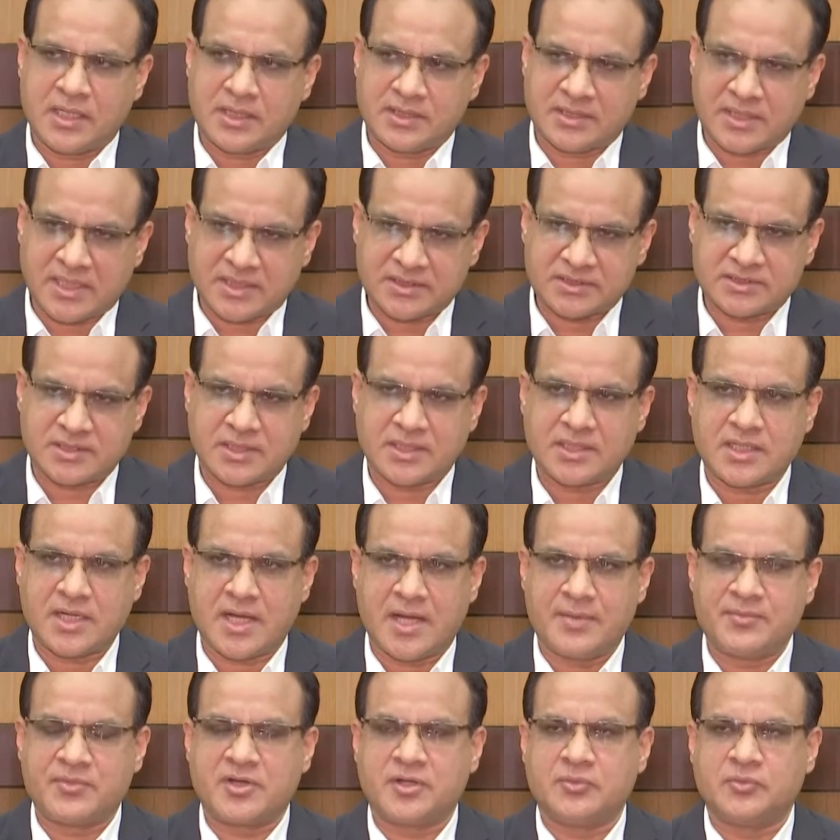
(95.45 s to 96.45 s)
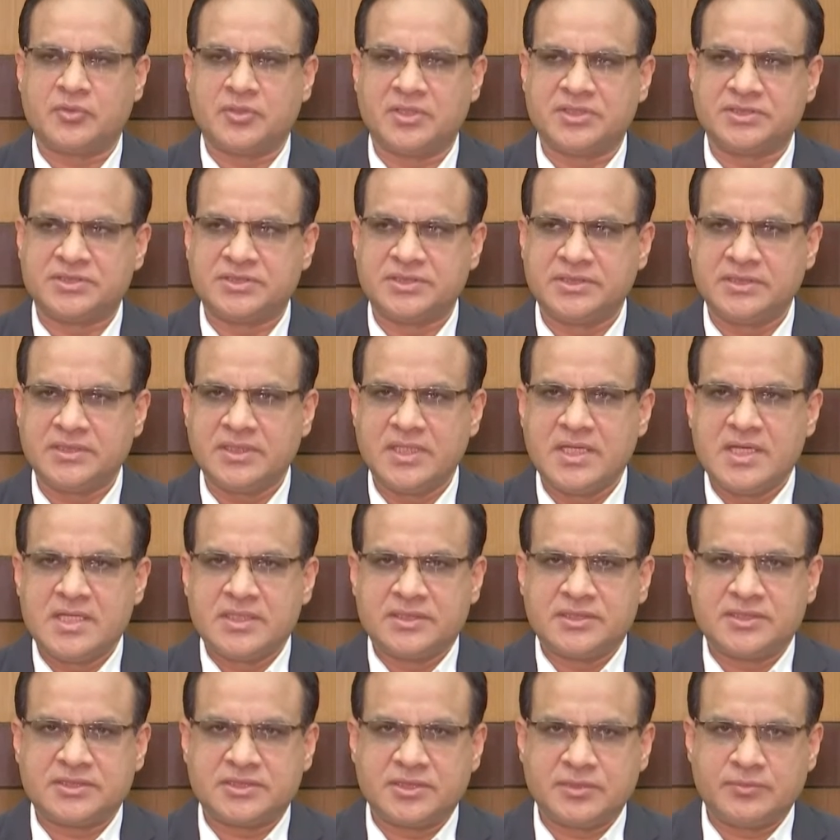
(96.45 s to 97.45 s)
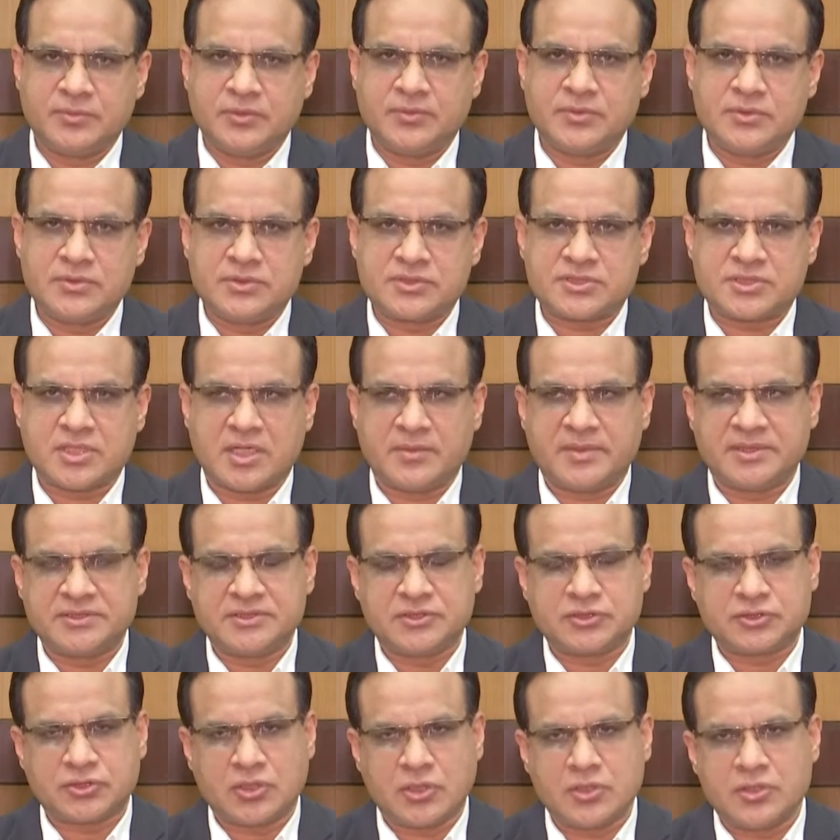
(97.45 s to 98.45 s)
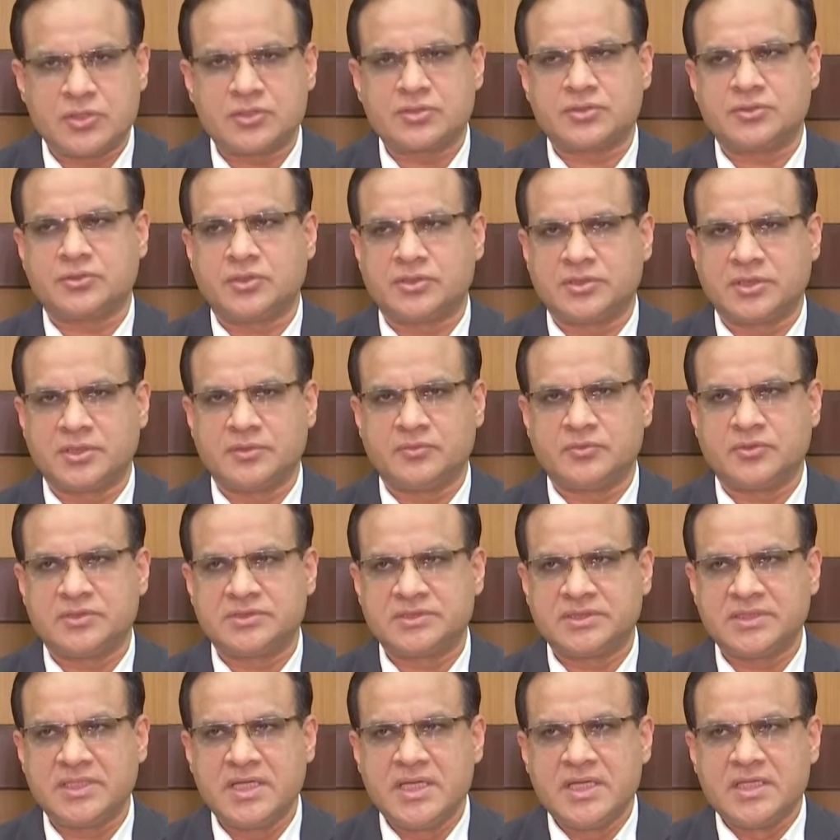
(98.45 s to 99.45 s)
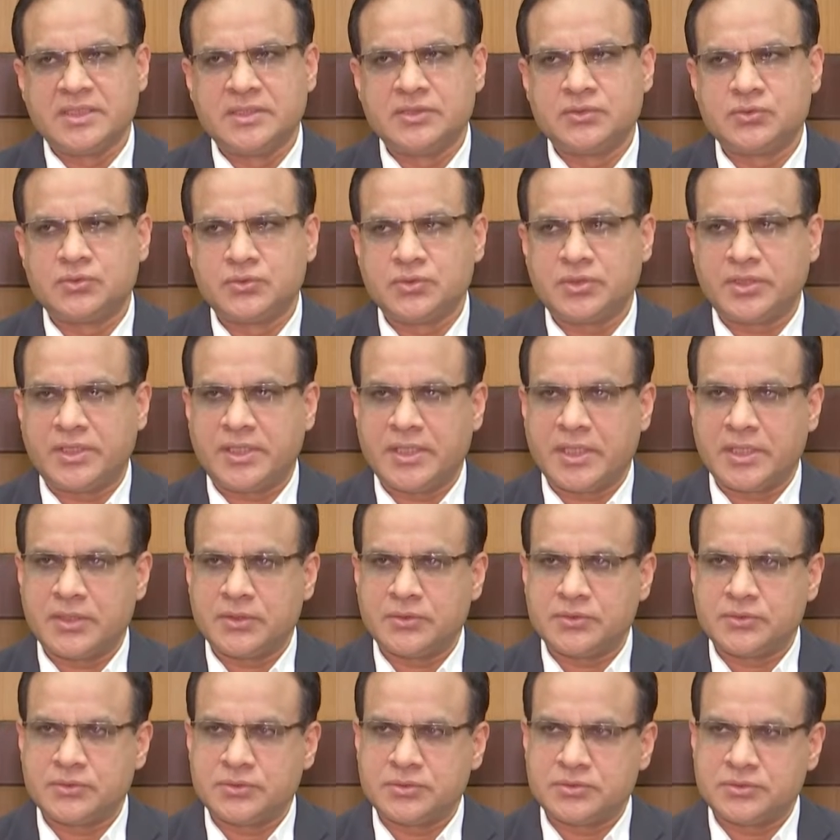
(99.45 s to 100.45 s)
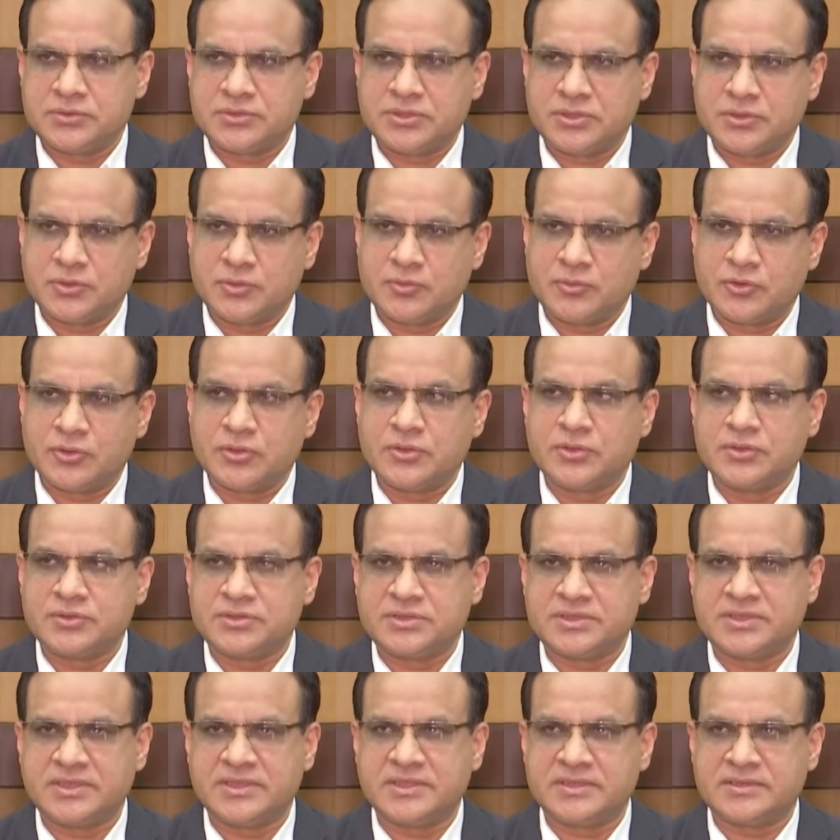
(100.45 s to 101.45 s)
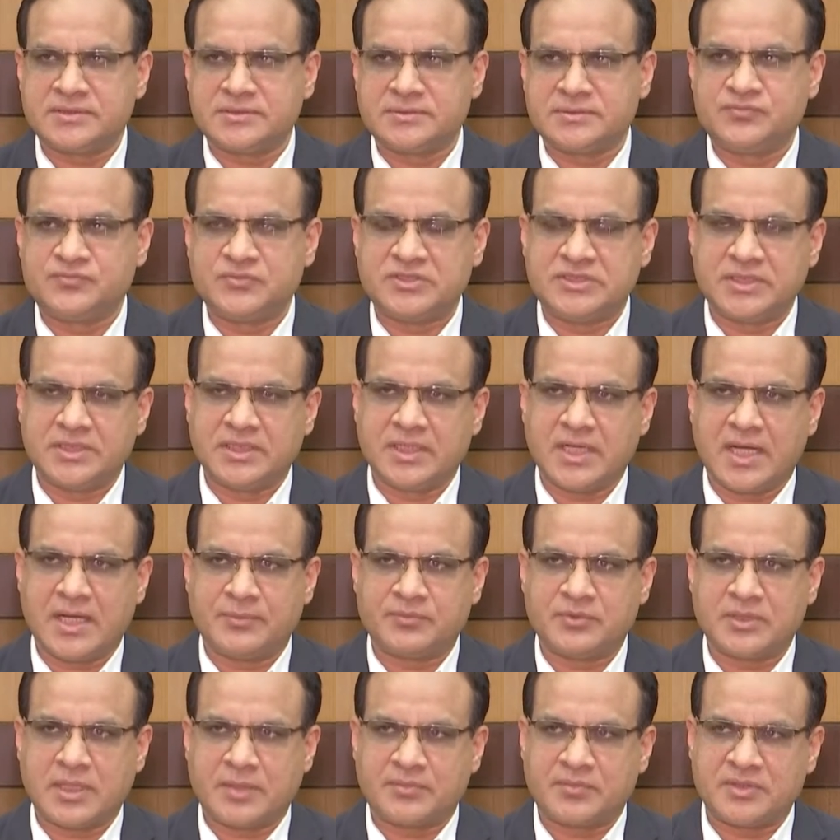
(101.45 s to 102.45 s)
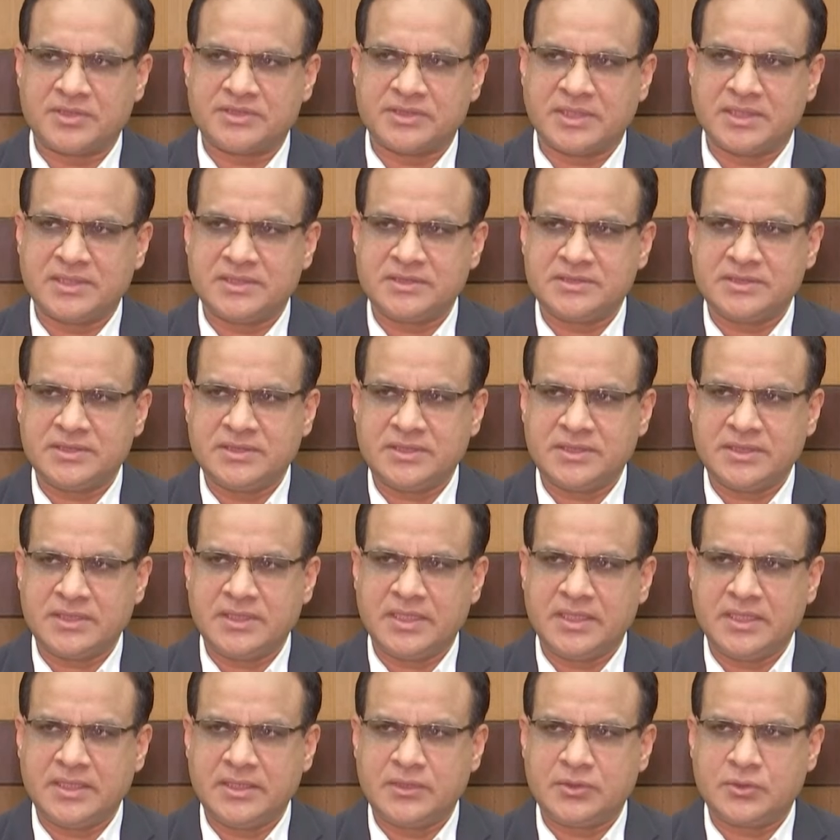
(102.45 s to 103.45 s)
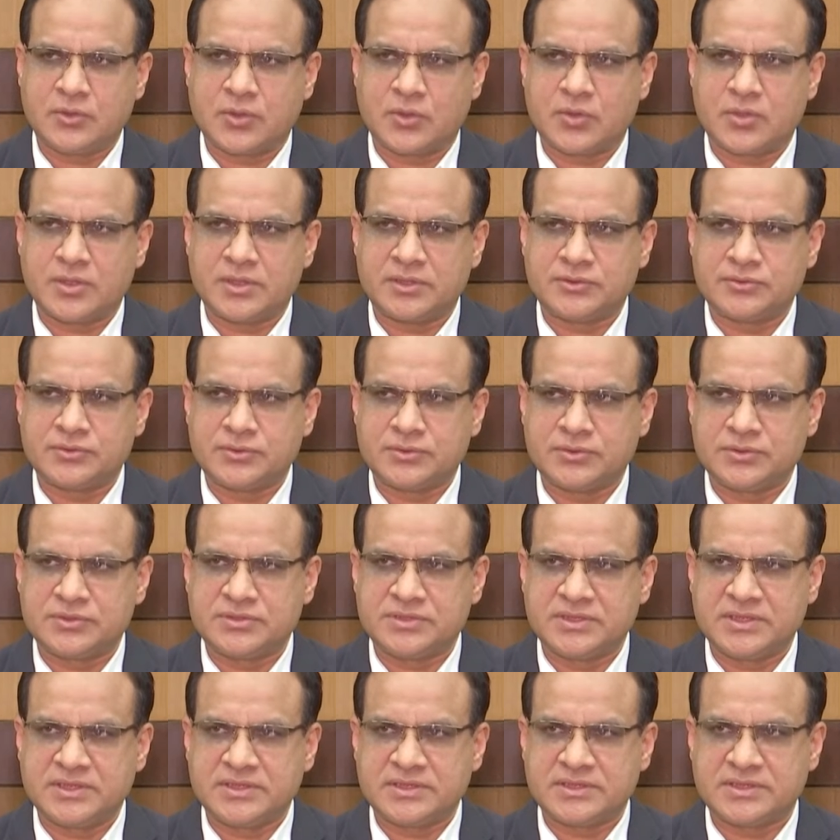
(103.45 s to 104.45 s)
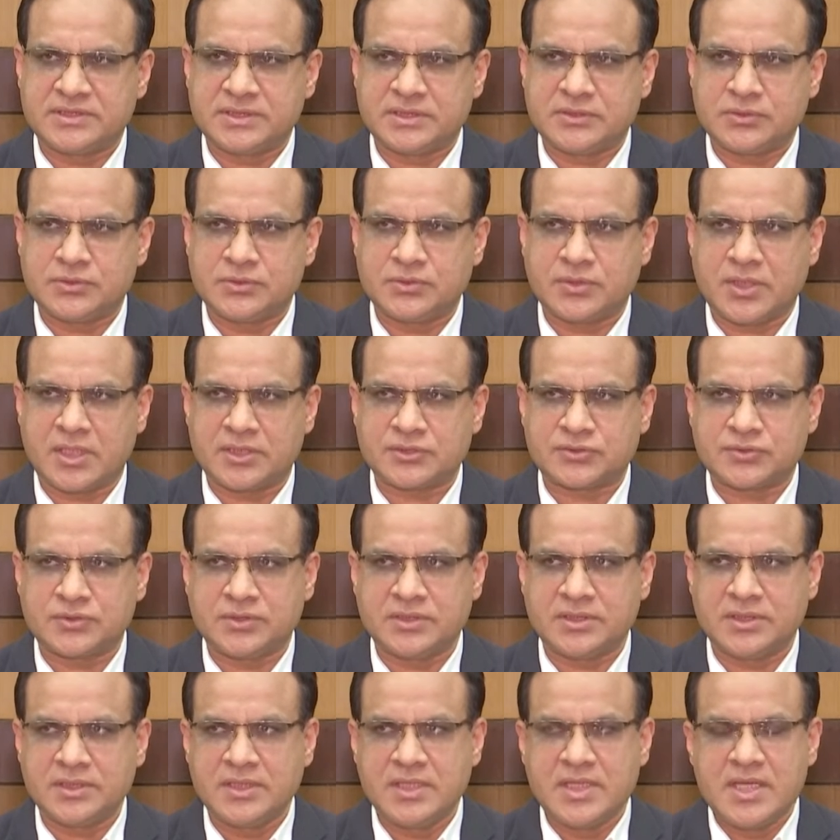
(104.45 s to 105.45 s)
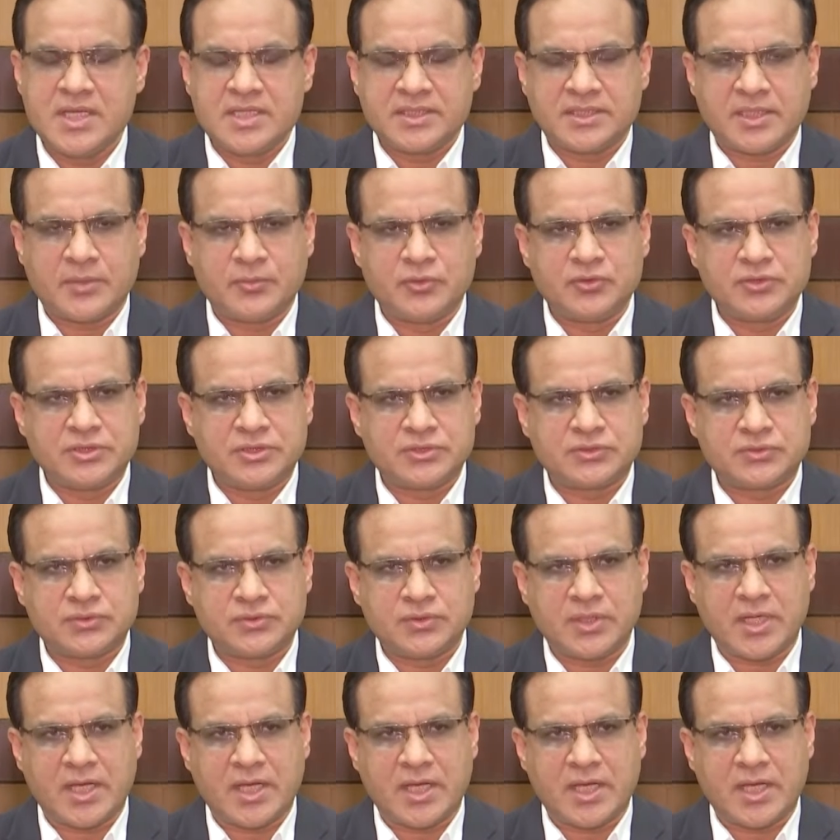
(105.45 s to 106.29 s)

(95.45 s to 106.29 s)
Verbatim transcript: ডাক্তাররা আমরা বলেছি দেশের বিভিন্ন সামাজিক সংগঠন কথা বলছে কিন্তু কেন যেন মনে হচ্ছে যে আপনারা আপনারা জানেন যে এই করোনার জন্য চিকিৎসা তো আসলে তেমন কিছু